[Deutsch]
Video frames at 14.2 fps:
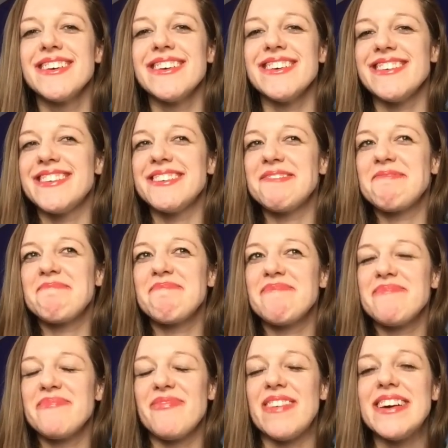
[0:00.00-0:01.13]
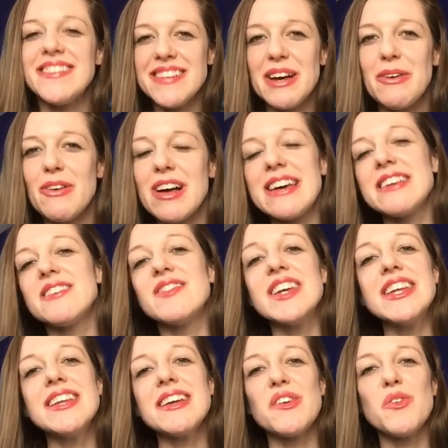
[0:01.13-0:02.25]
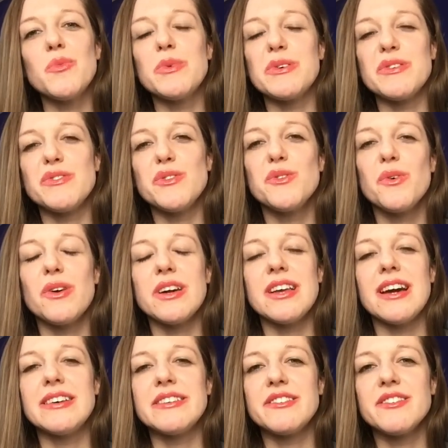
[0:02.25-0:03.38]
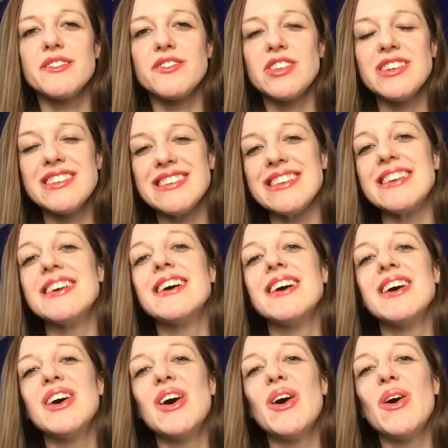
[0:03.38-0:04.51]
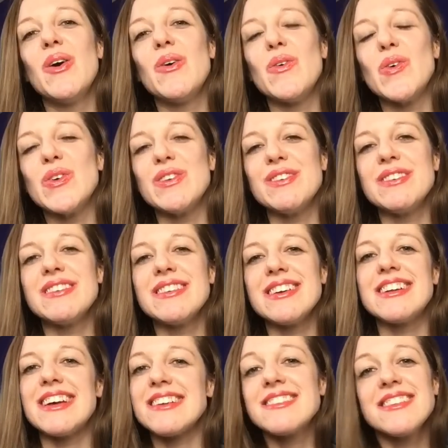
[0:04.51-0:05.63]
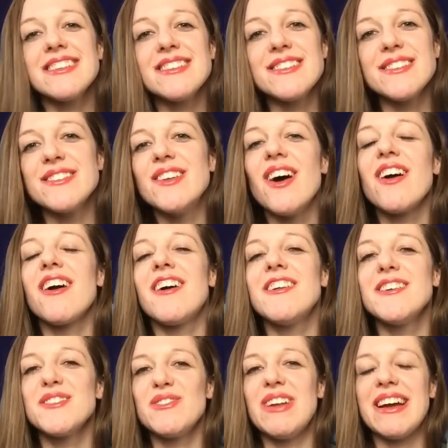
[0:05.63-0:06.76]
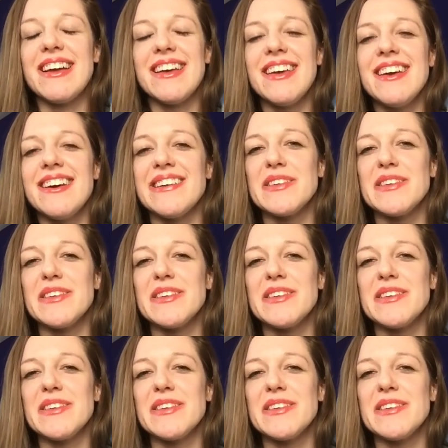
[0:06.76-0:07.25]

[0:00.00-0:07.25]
Ich weiß auch recht wenig über südkoreanische Geschichte und das ist noch gar nicht so lange her.